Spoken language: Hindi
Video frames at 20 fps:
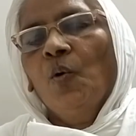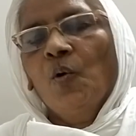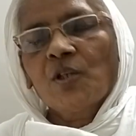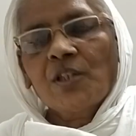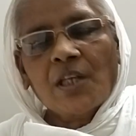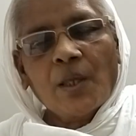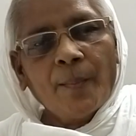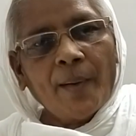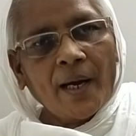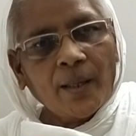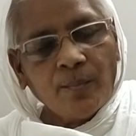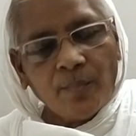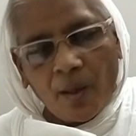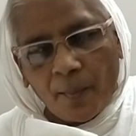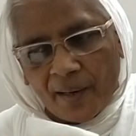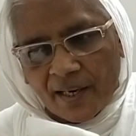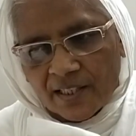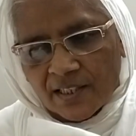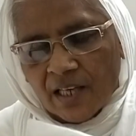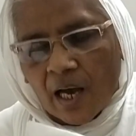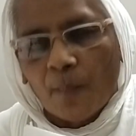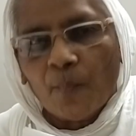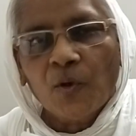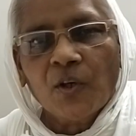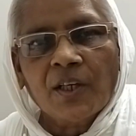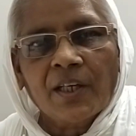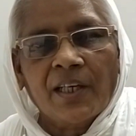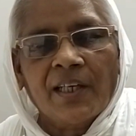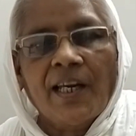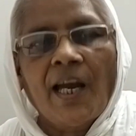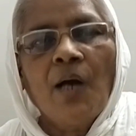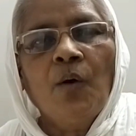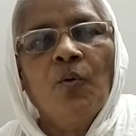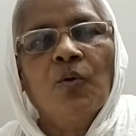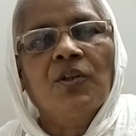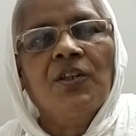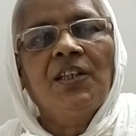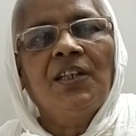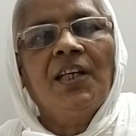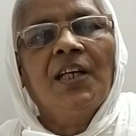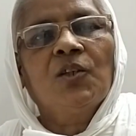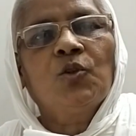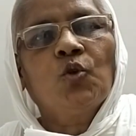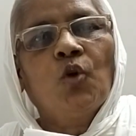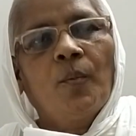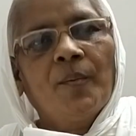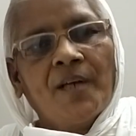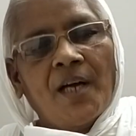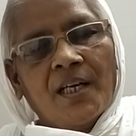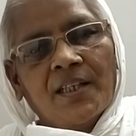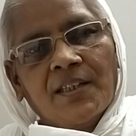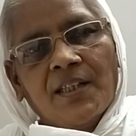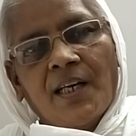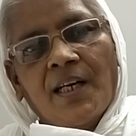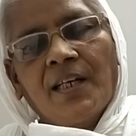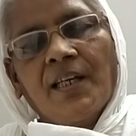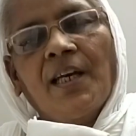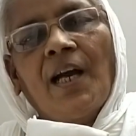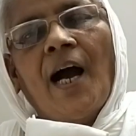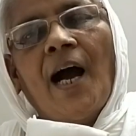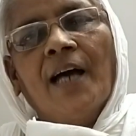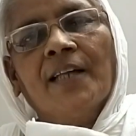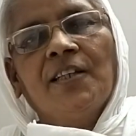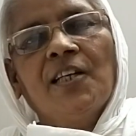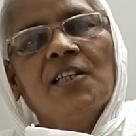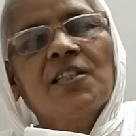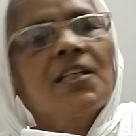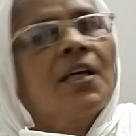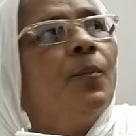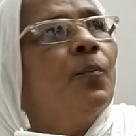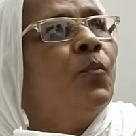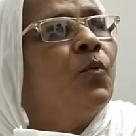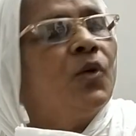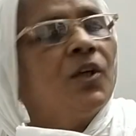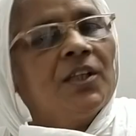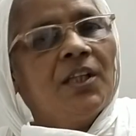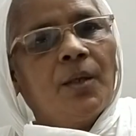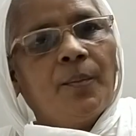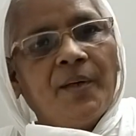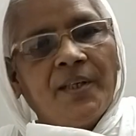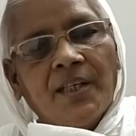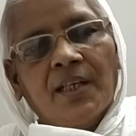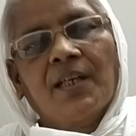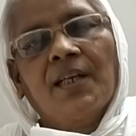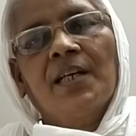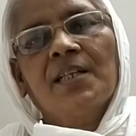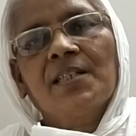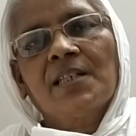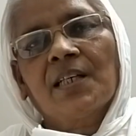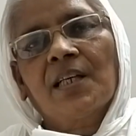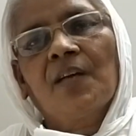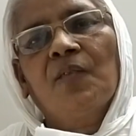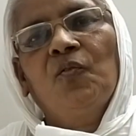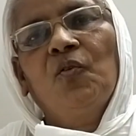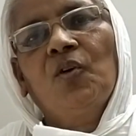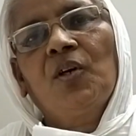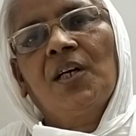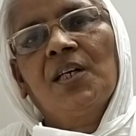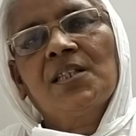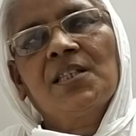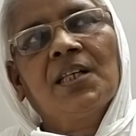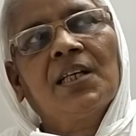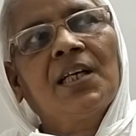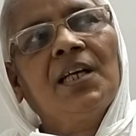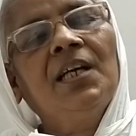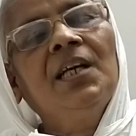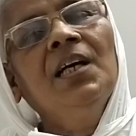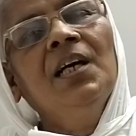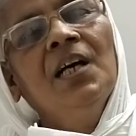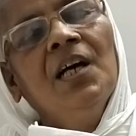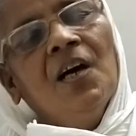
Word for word: उसके बाद में हमारी सामूहिक क्रिया होती है जो हमें हर तरह के आदेश के हम पूरे दिन में ये कर सकें वो कर सके